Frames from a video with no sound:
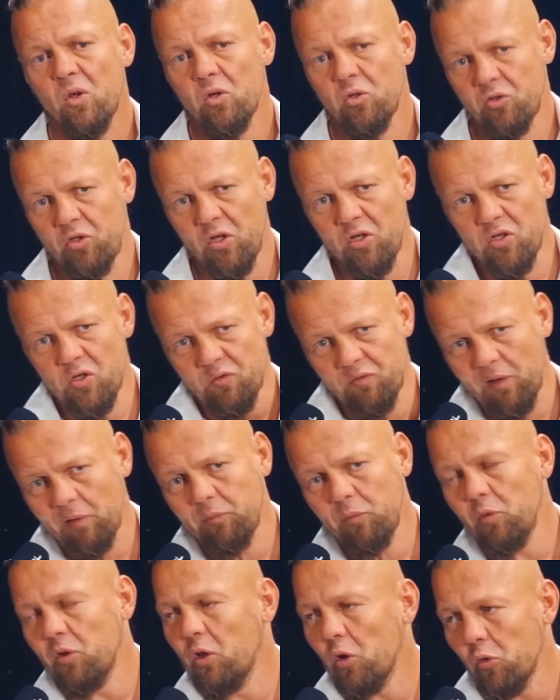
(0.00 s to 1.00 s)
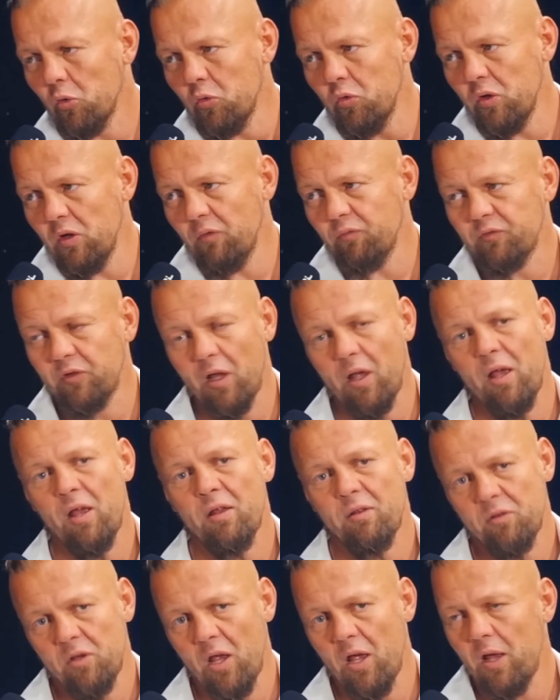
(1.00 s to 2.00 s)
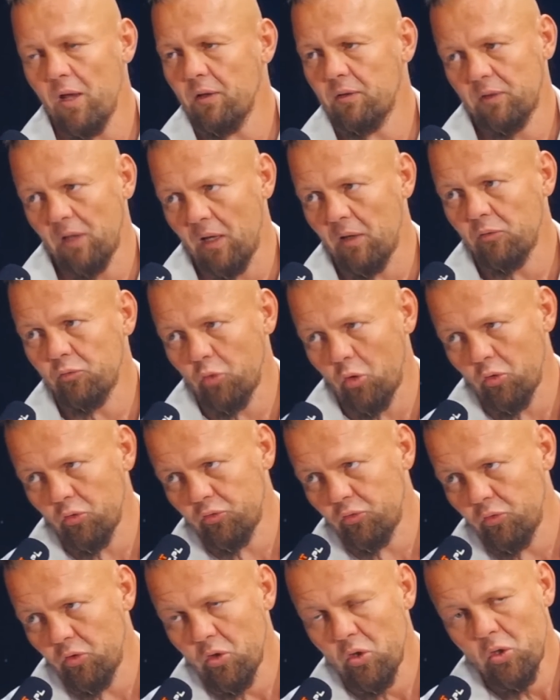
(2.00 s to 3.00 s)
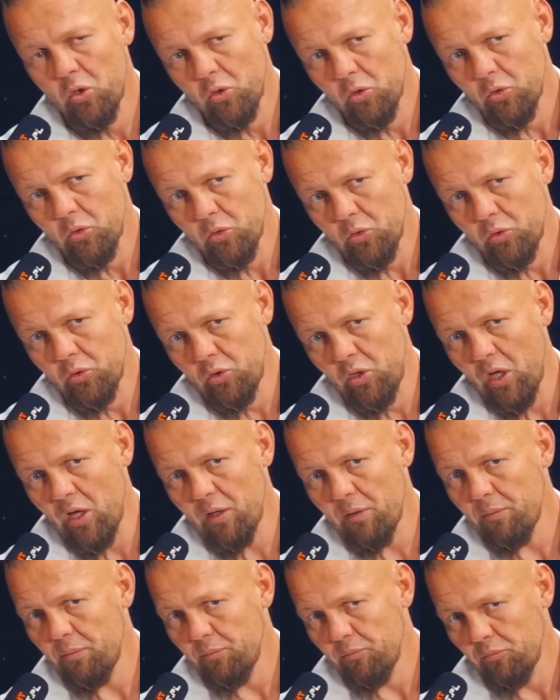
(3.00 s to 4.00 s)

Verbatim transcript: Ty idziesz w tamtym kierunku, ja w ten, nie, ten, to, nie.